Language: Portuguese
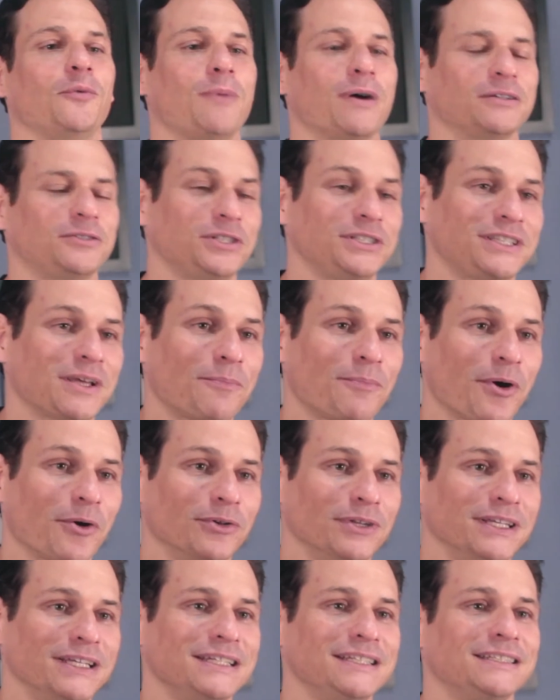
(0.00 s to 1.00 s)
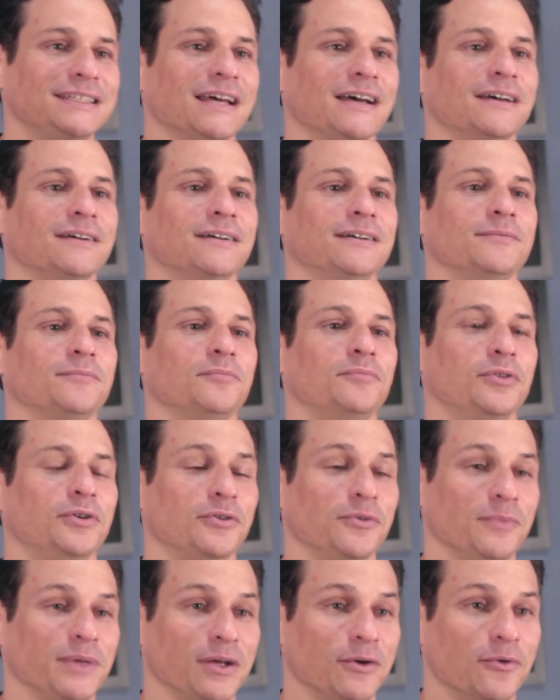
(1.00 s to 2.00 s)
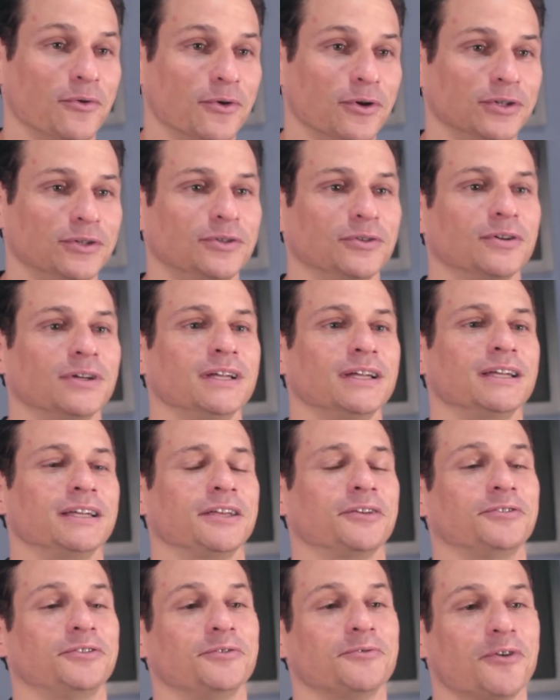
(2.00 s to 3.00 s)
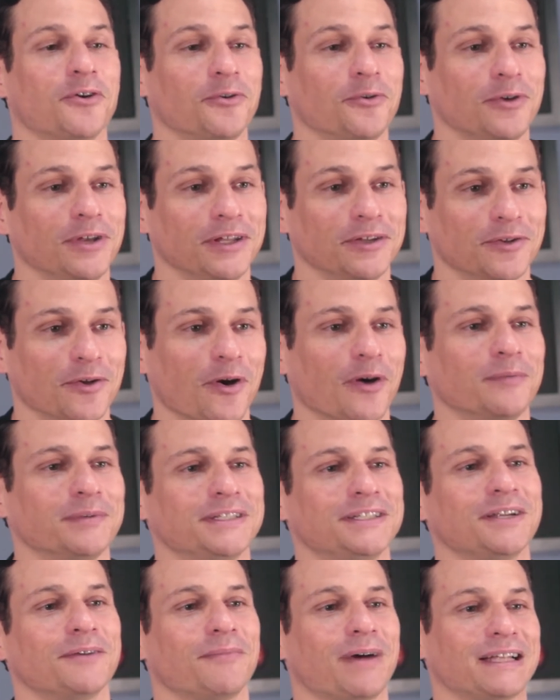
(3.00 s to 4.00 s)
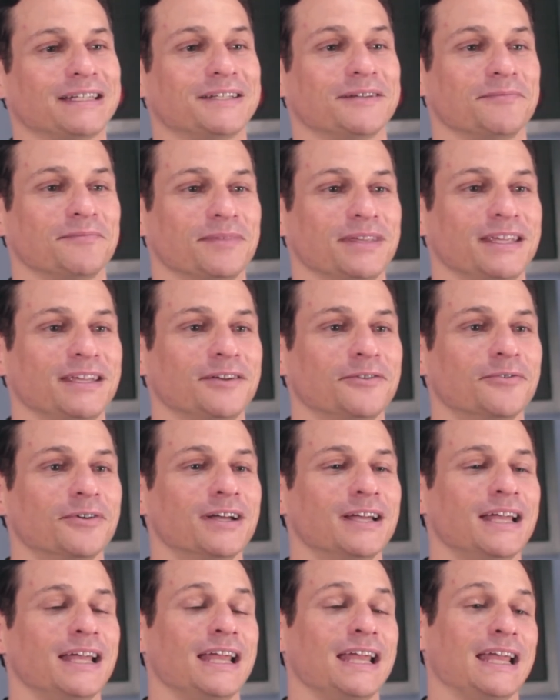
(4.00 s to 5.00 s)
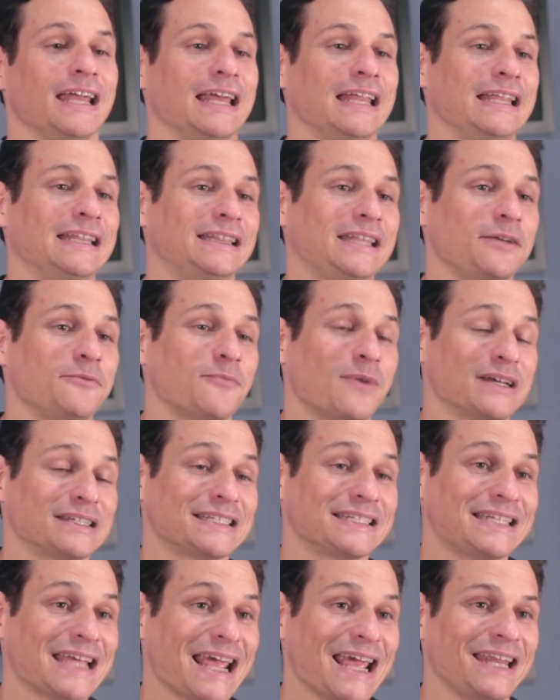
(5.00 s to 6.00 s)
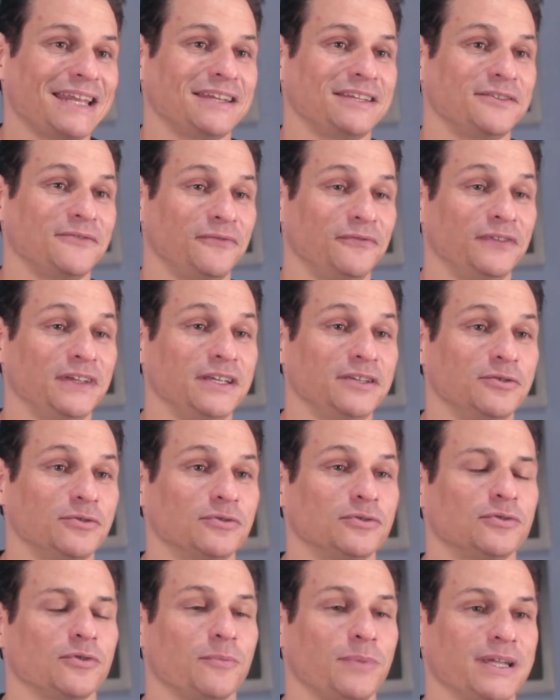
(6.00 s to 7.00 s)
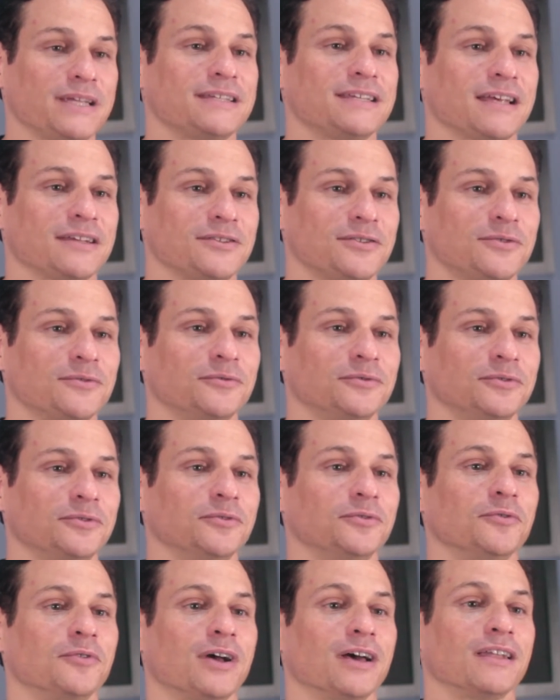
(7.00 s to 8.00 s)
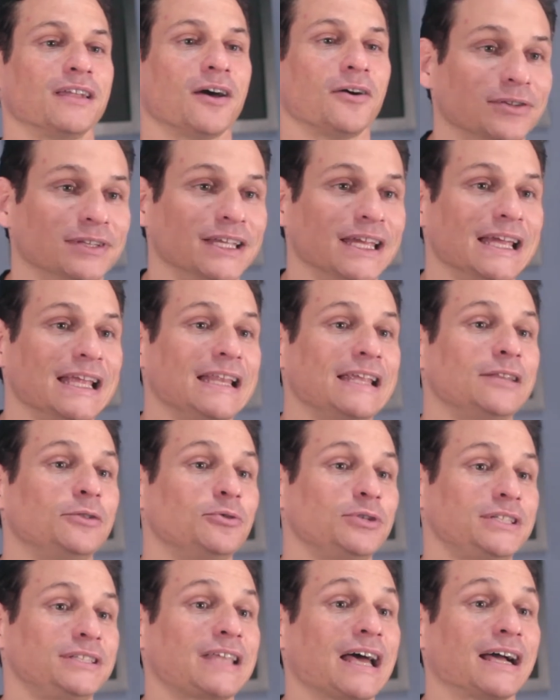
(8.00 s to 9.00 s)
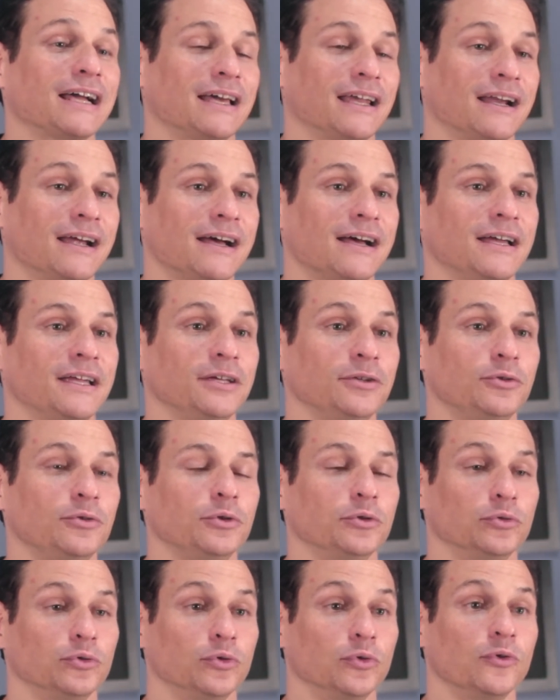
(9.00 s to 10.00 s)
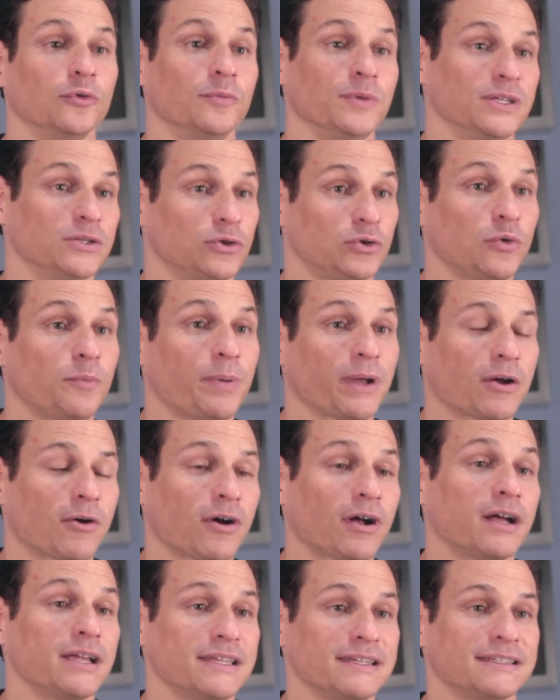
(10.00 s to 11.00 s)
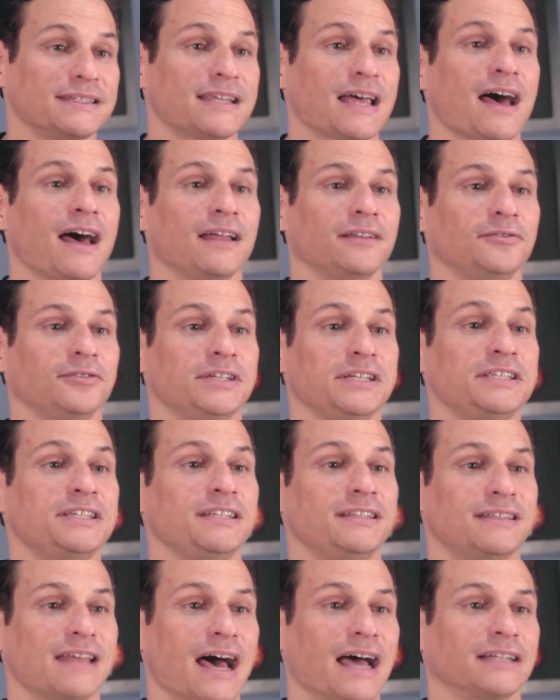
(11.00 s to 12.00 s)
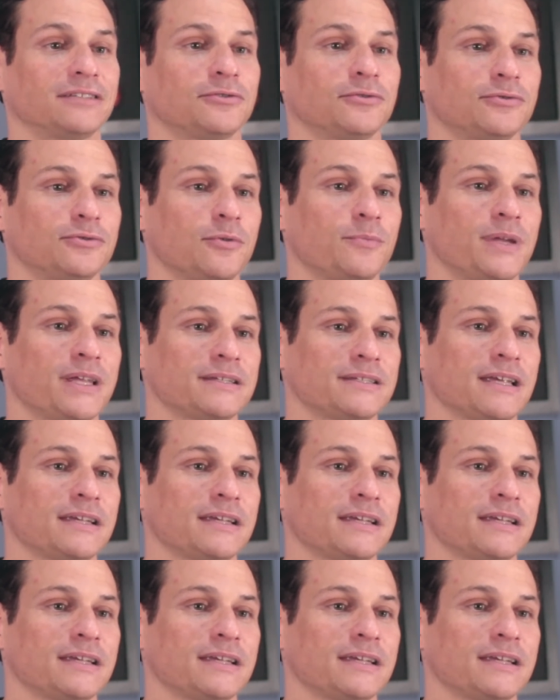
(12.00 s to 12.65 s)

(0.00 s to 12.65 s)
baixista paulista Bruno Migoto, que eu tenho um orgulho enorme de chamar de amigo, ele tem uma série de vídeos sobre esse assunto no canal dele, do Instagram e do YouTube, super organizado e didático sobre esse